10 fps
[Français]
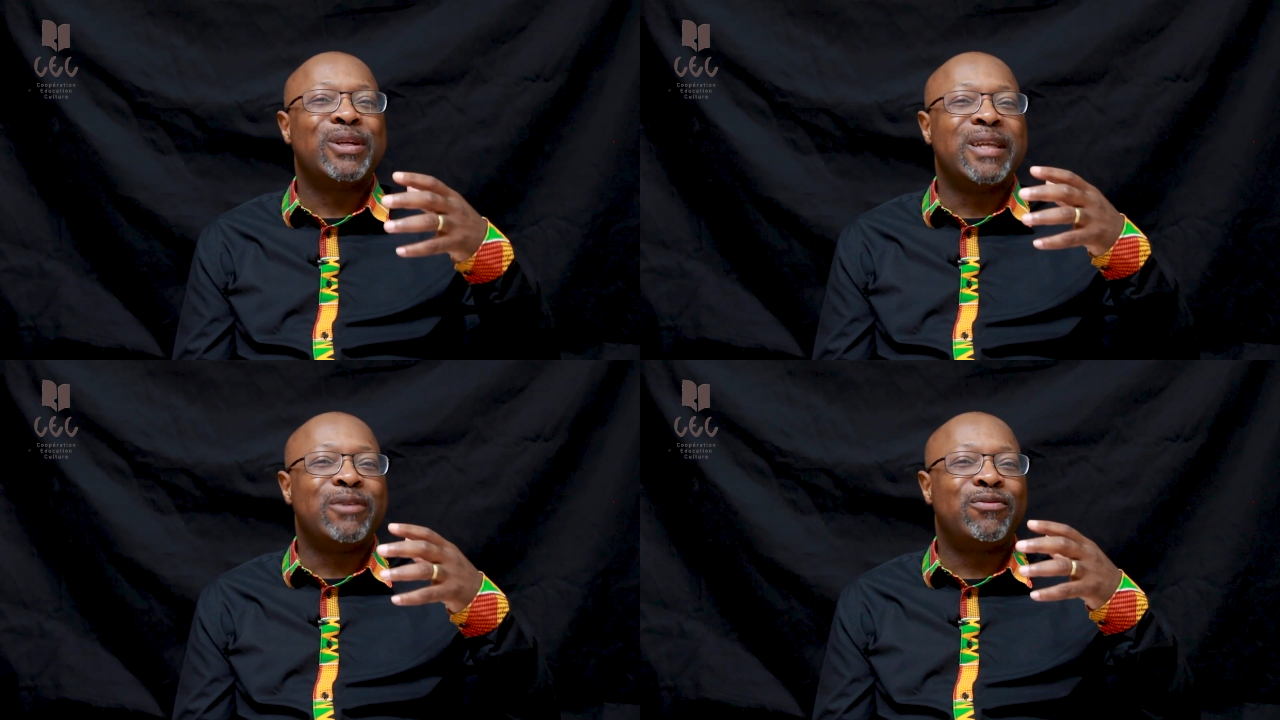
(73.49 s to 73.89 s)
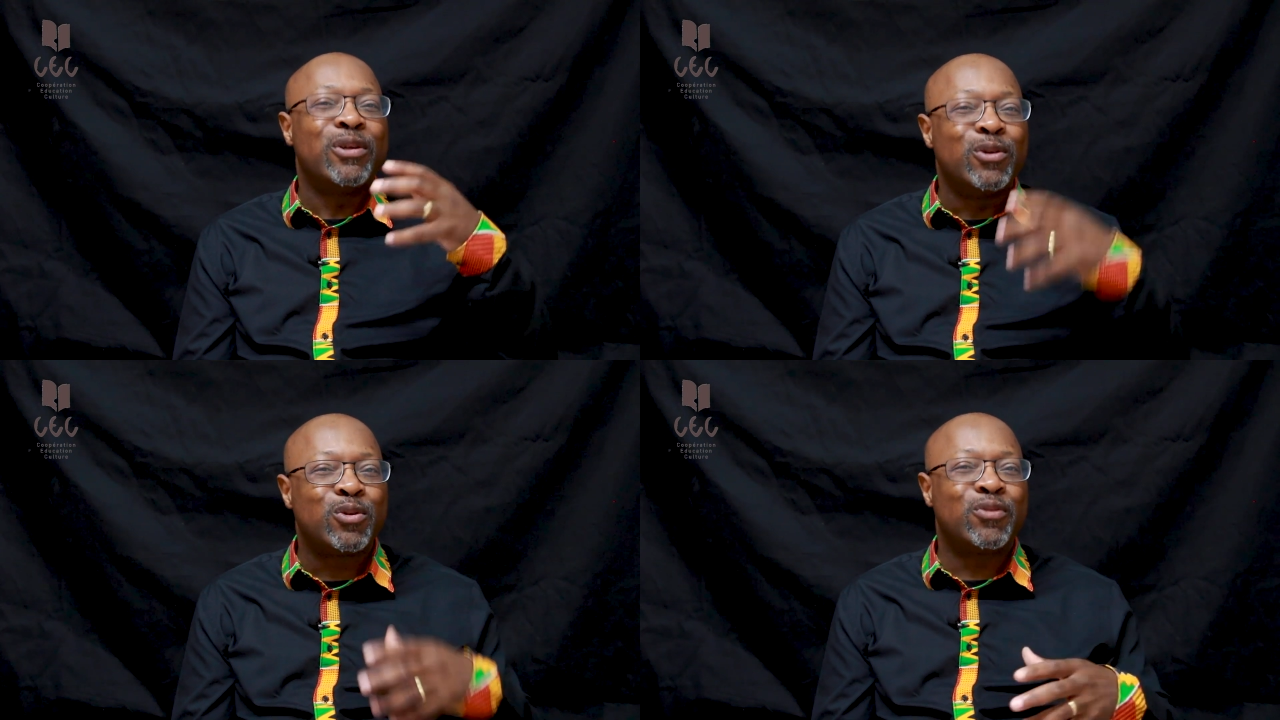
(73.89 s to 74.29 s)
des
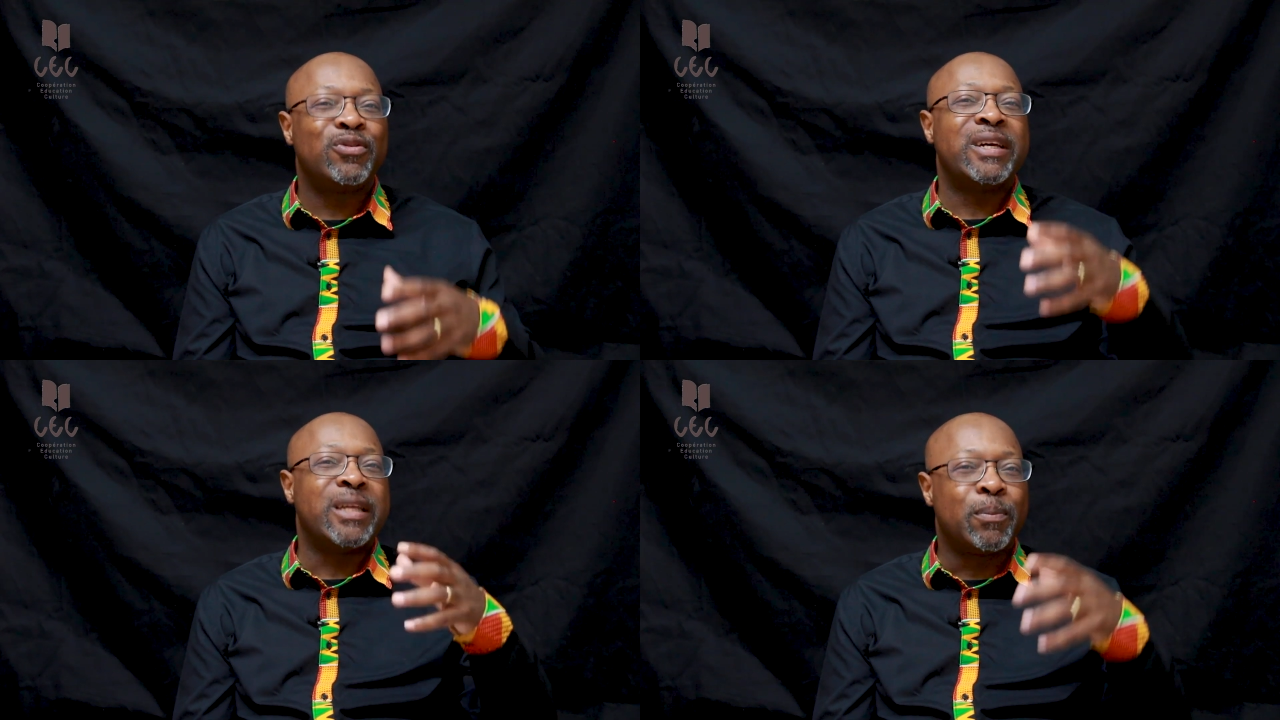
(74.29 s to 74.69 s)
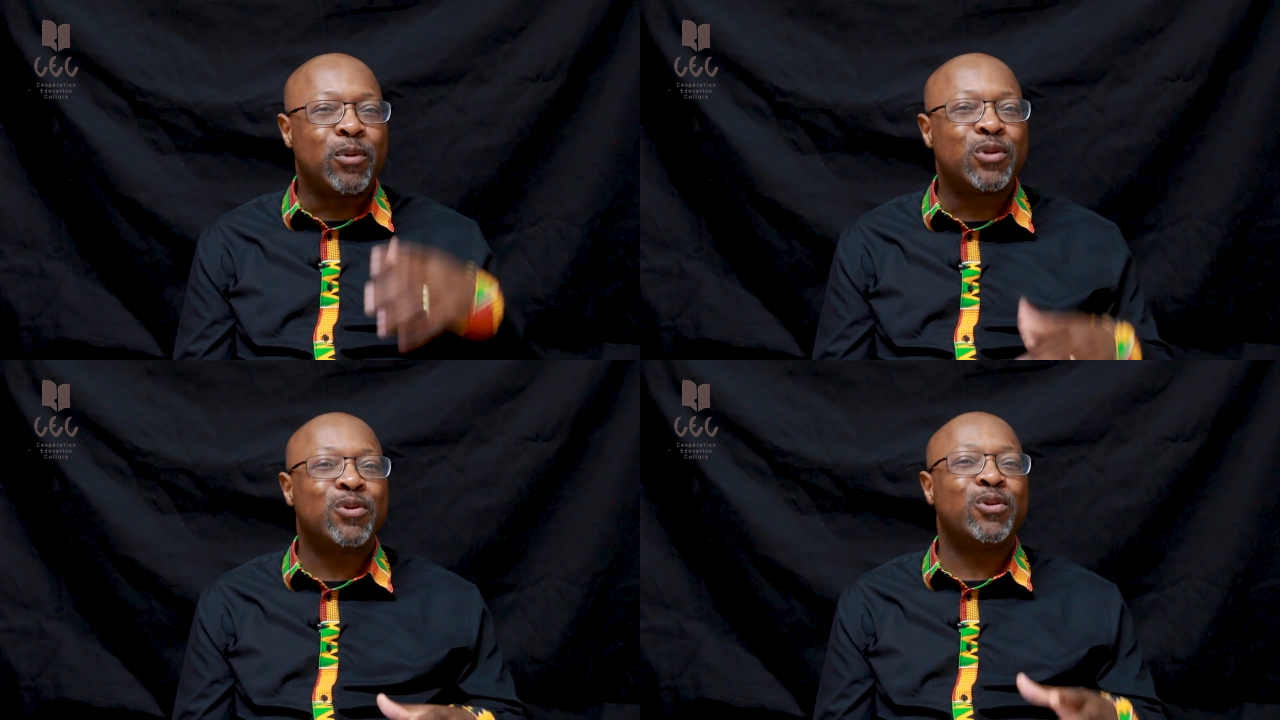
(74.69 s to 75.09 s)
philosophies et des
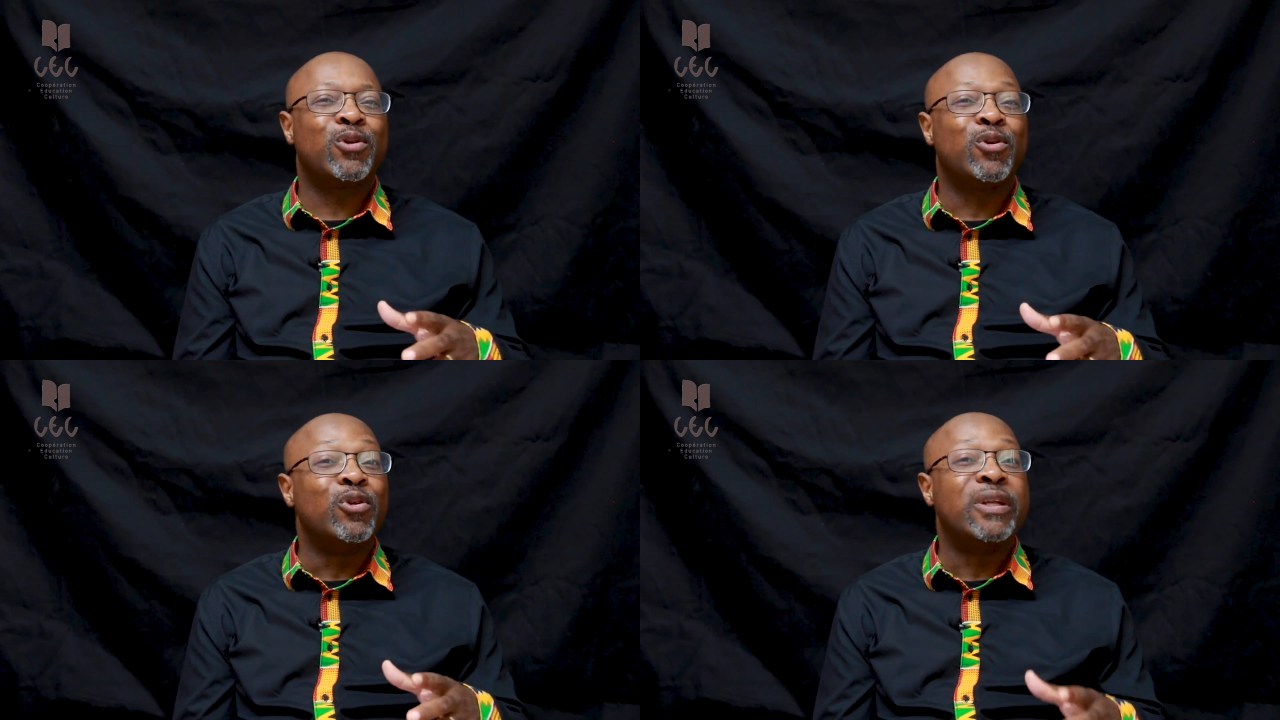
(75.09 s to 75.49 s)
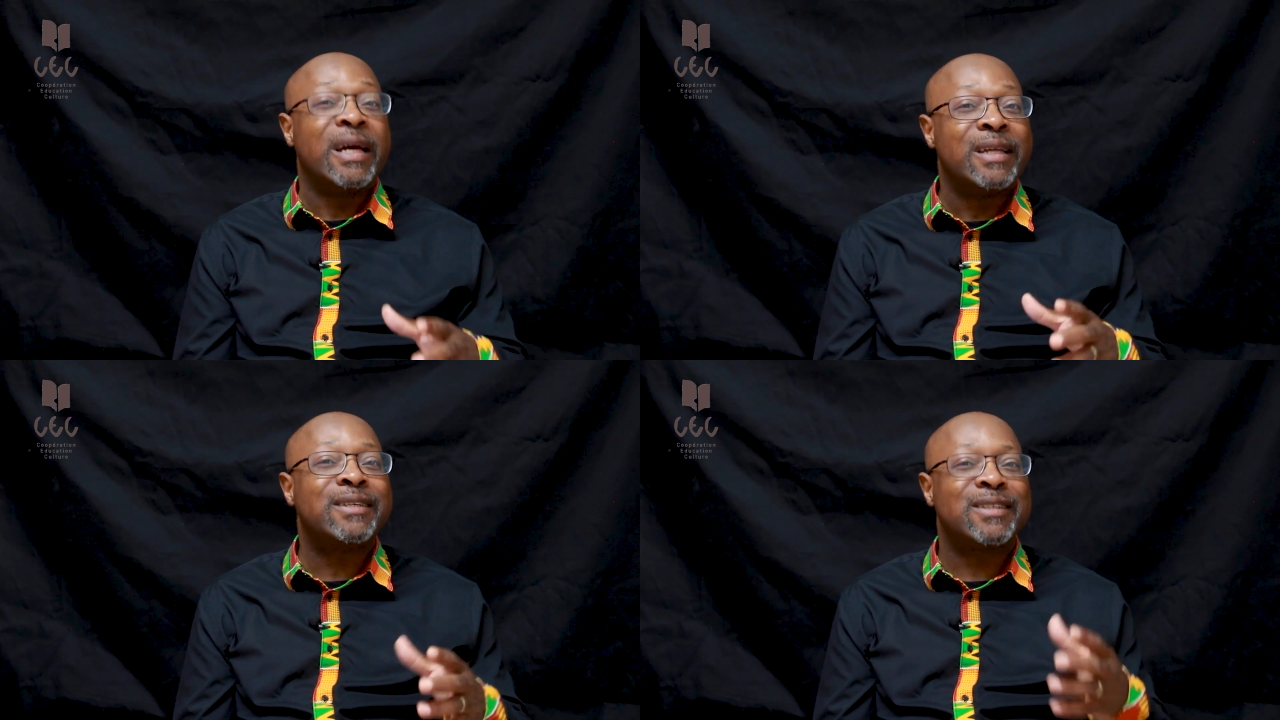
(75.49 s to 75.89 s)
postures
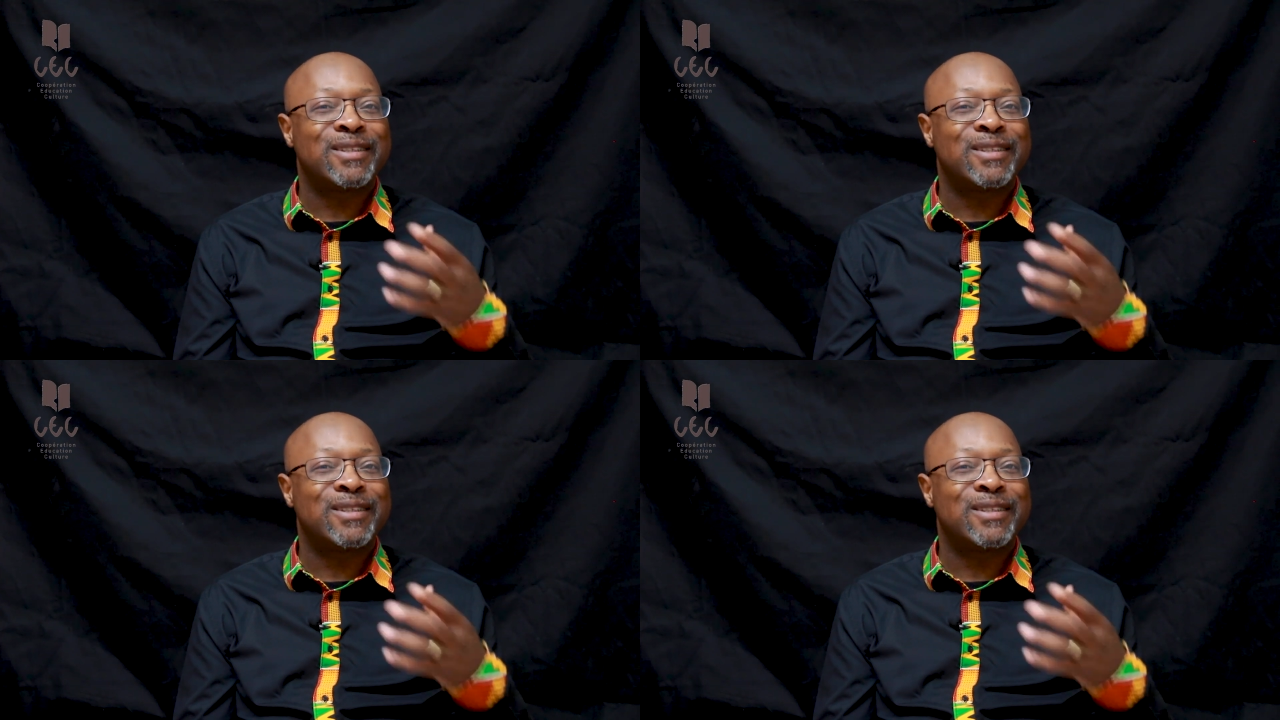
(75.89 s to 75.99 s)
colonialistes